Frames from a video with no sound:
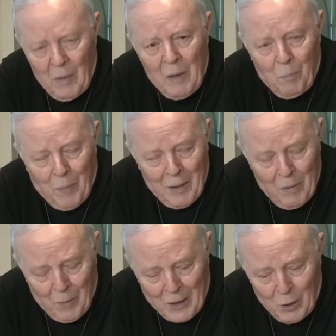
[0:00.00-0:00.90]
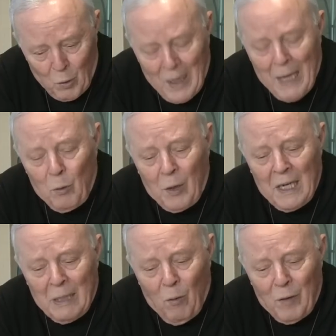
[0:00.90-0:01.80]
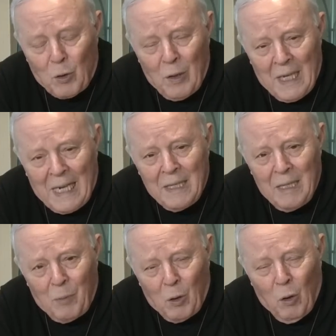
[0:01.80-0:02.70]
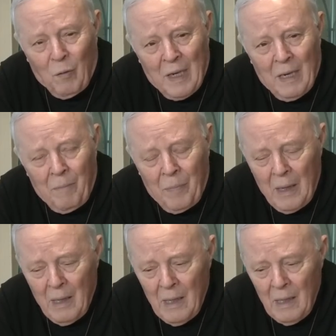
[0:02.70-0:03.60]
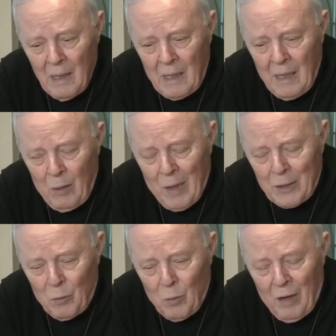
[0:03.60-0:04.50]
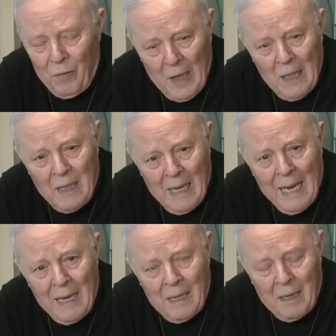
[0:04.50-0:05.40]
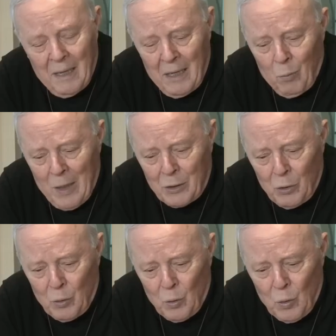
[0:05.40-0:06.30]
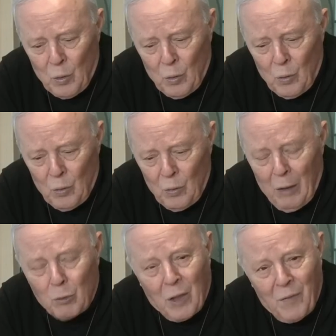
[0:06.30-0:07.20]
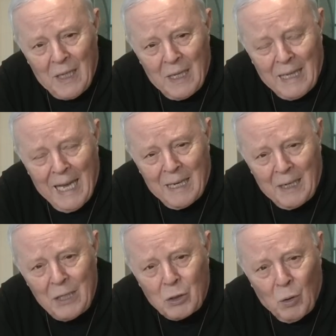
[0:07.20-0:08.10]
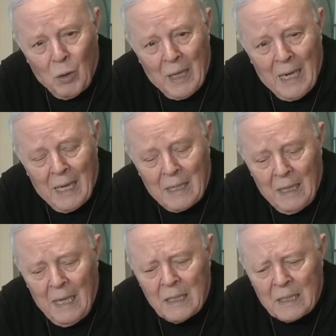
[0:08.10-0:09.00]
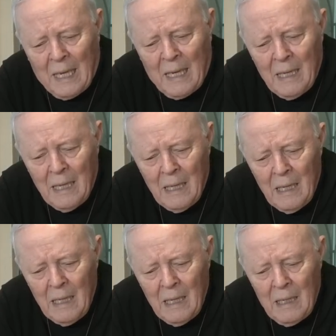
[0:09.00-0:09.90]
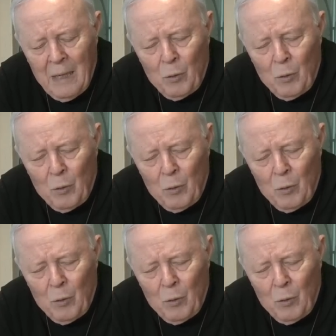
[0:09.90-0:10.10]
in, in, particolare ora che andiamo verso le grandi prove che riguardano la fede anche, che riguardano la nostra fedeltà a Cristo e alla Chiesa, la